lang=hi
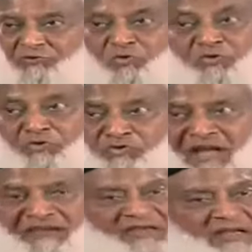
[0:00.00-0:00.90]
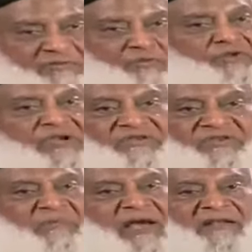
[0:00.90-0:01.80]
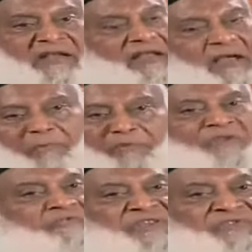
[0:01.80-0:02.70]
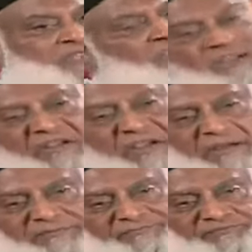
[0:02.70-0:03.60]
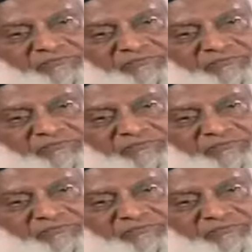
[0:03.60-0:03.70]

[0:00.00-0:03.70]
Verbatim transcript: उसको जो जानते हैं वो उसे इस्तेमाल करें आप उन्हें फीस दें ठीक है